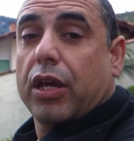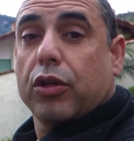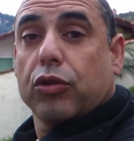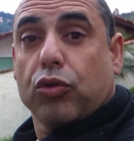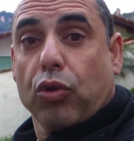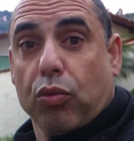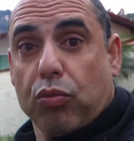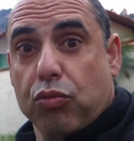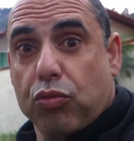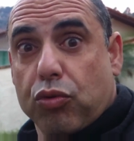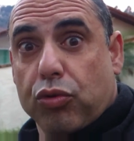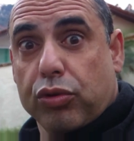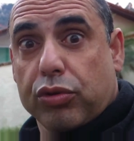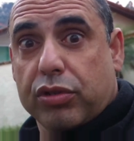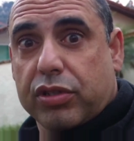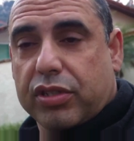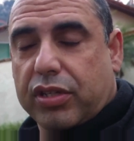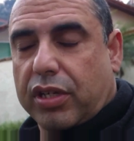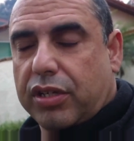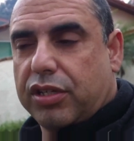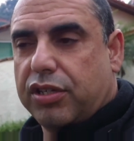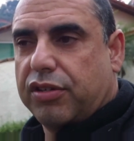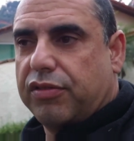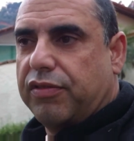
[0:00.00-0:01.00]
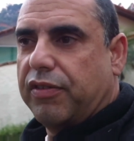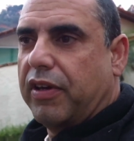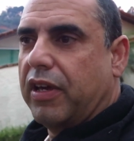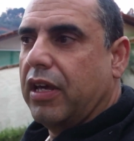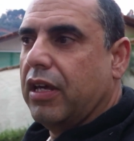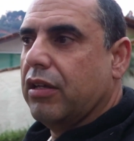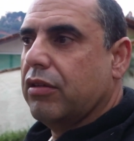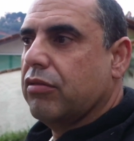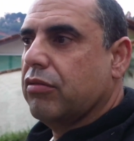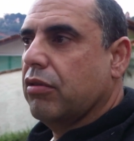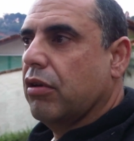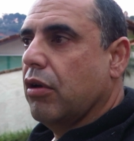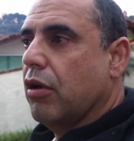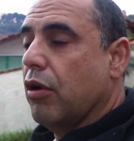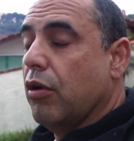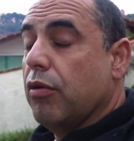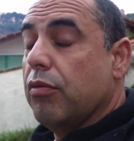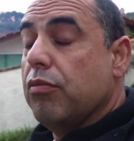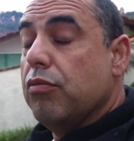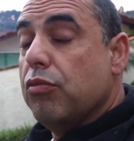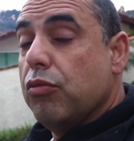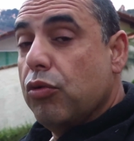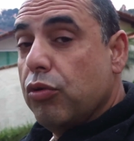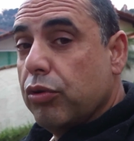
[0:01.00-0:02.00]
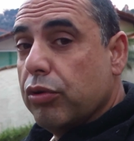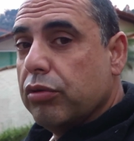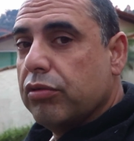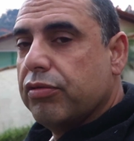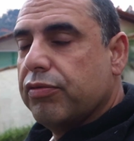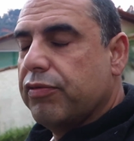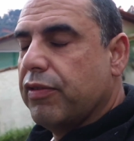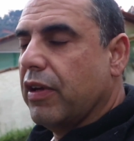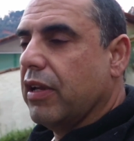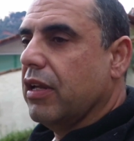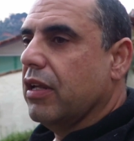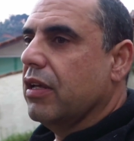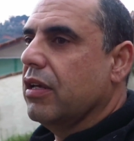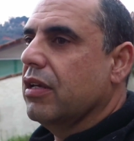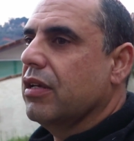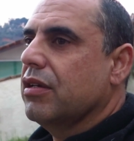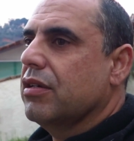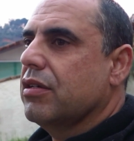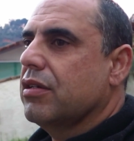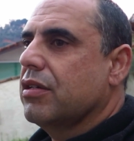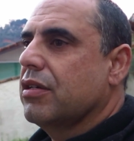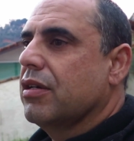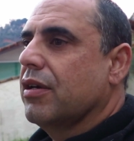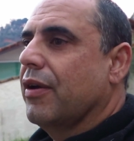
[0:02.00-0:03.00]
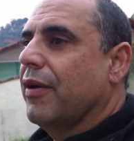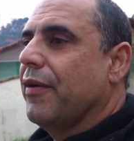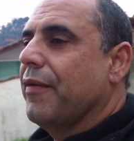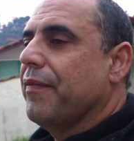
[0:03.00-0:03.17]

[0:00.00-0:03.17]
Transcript: Estou muito satisfeito, muito feliz.